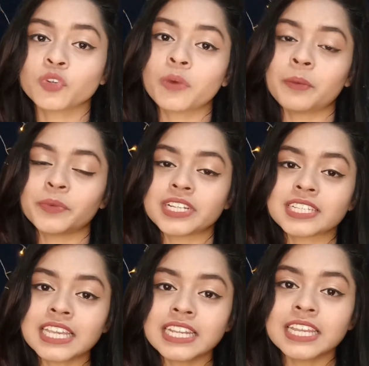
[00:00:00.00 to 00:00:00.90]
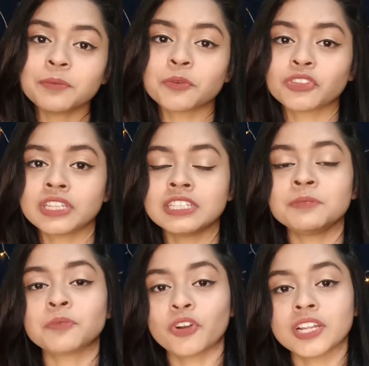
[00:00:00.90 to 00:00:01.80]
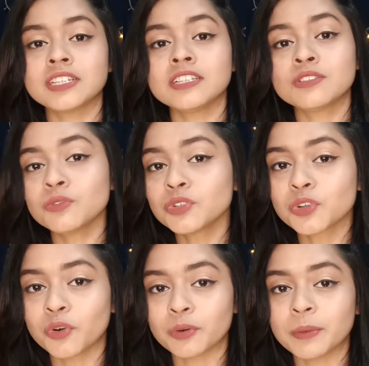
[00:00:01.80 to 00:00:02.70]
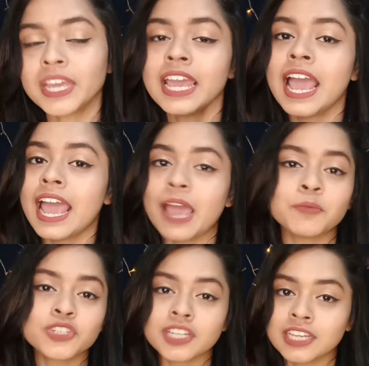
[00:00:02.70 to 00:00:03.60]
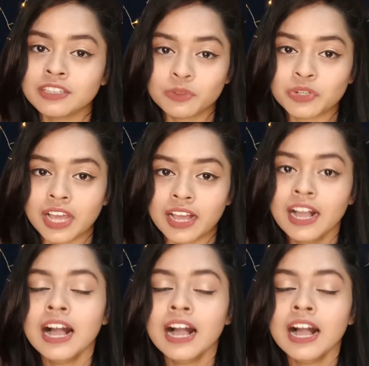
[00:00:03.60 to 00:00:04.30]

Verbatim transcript: অথবা আপনার স্কিনকে প্রত্যেকটি প্রোডাক্টই স্যুট করবে এমনটা কিন্তু না